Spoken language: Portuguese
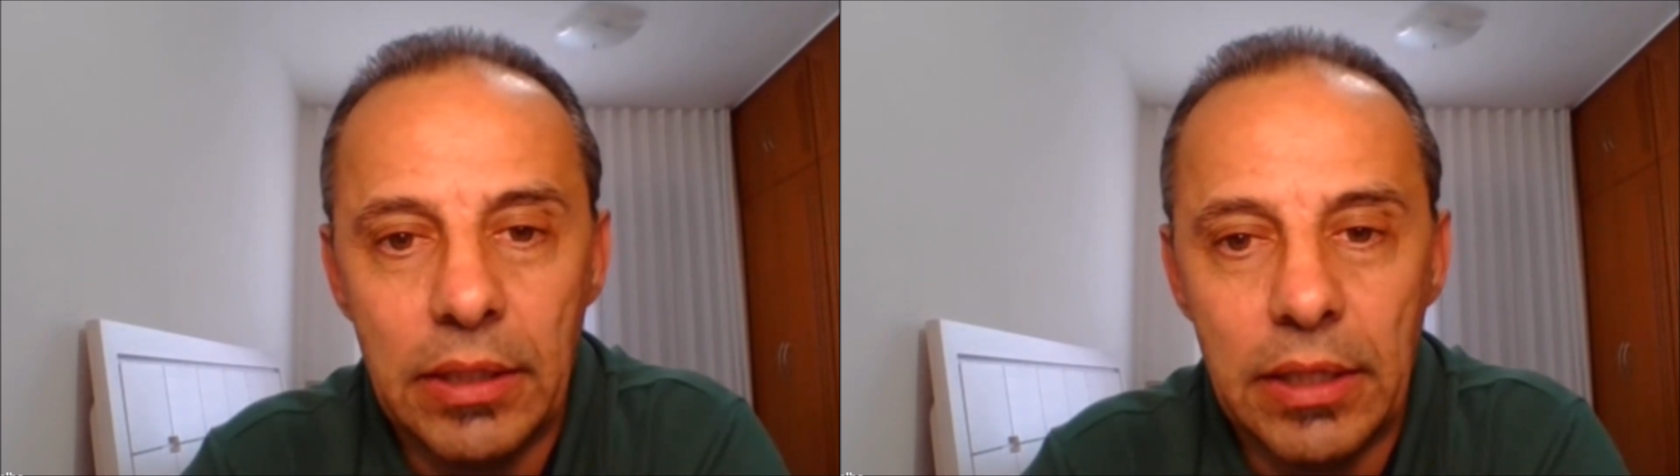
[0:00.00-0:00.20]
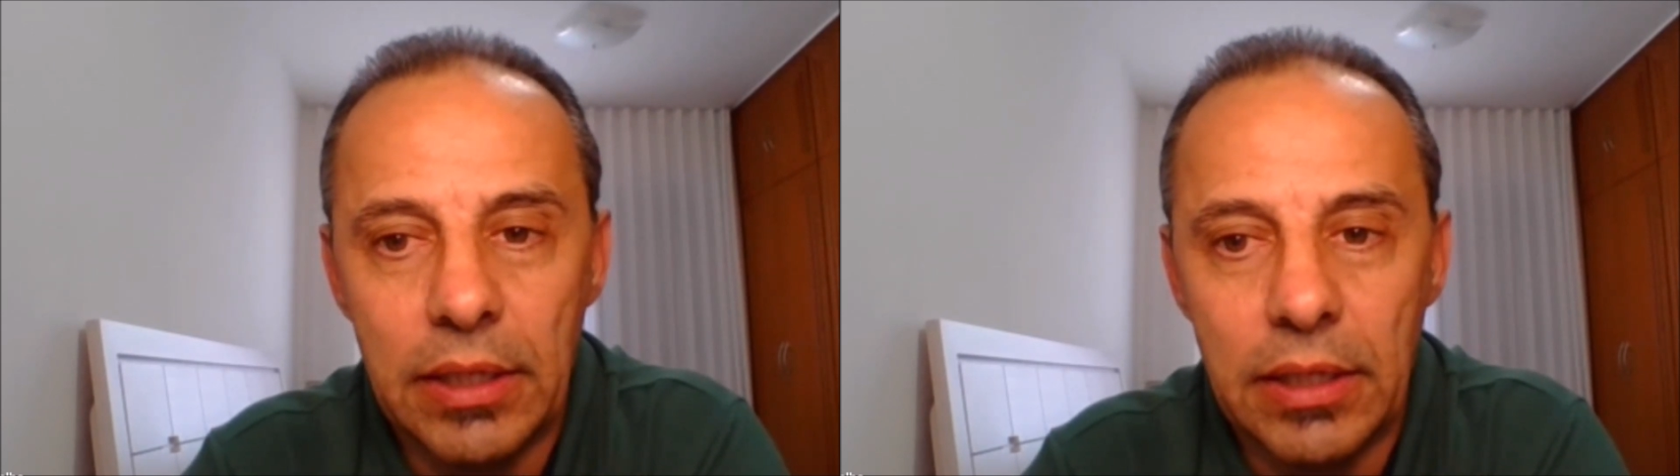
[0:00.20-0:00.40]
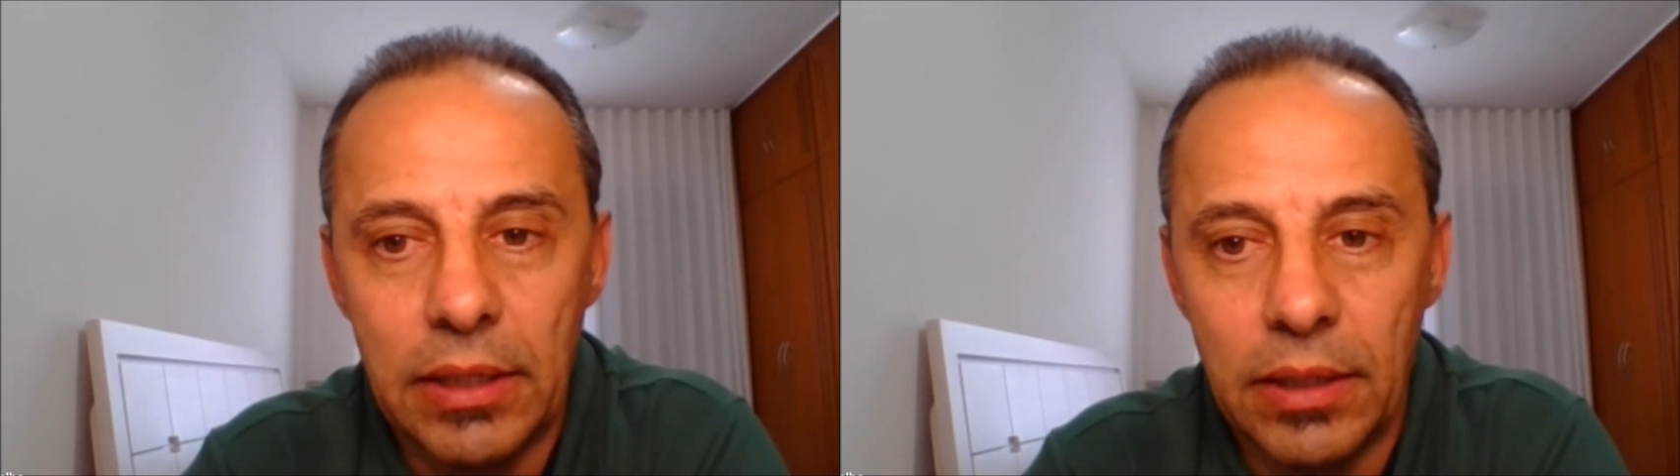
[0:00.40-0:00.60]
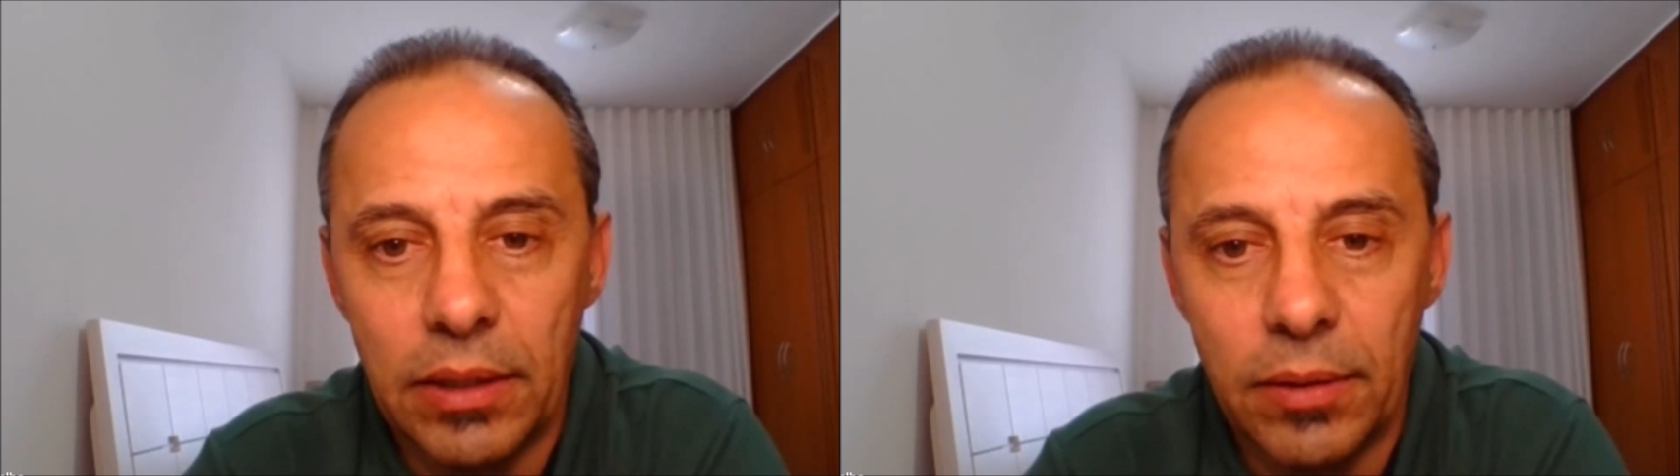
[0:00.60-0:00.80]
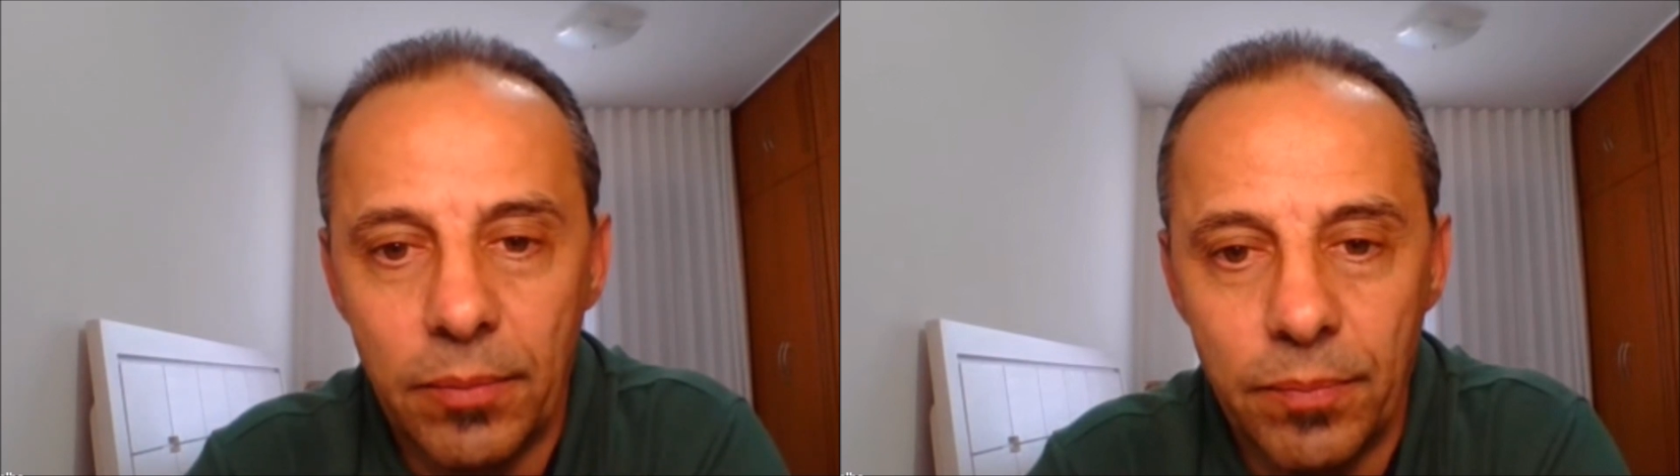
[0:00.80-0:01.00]

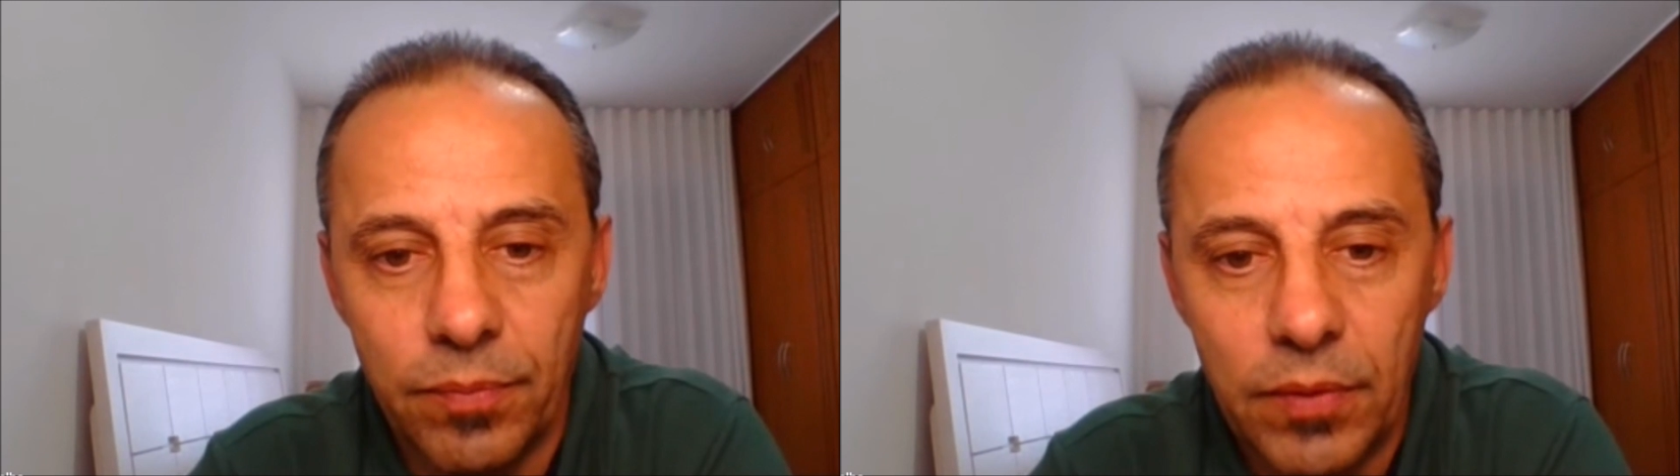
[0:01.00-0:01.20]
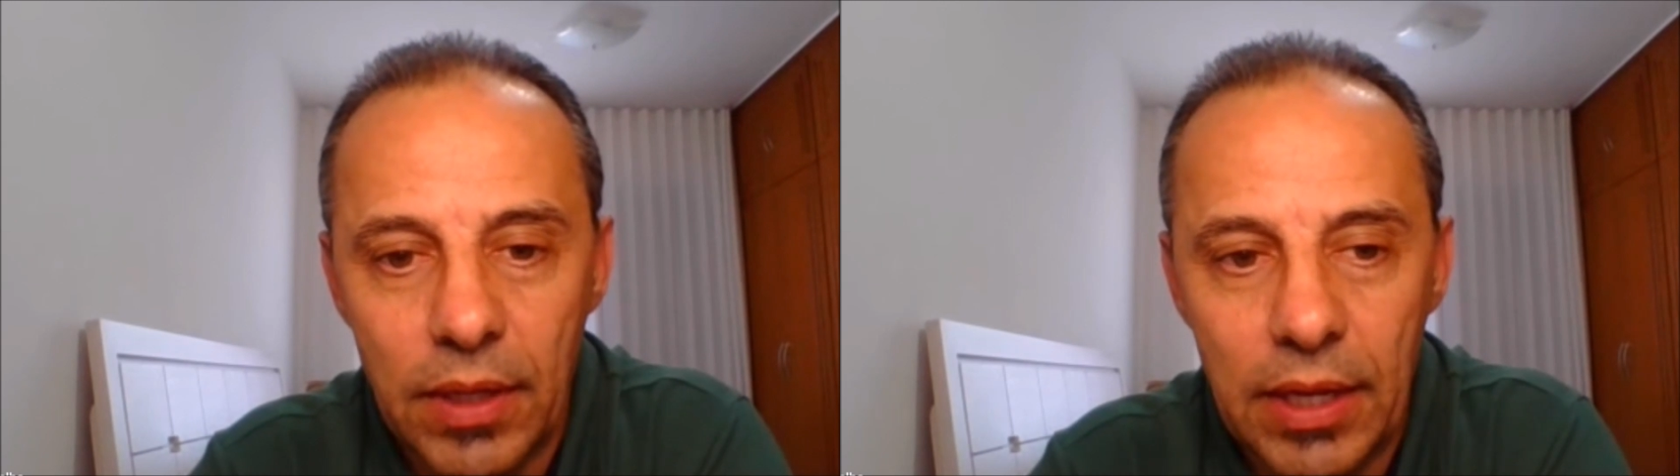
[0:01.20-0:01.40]
É,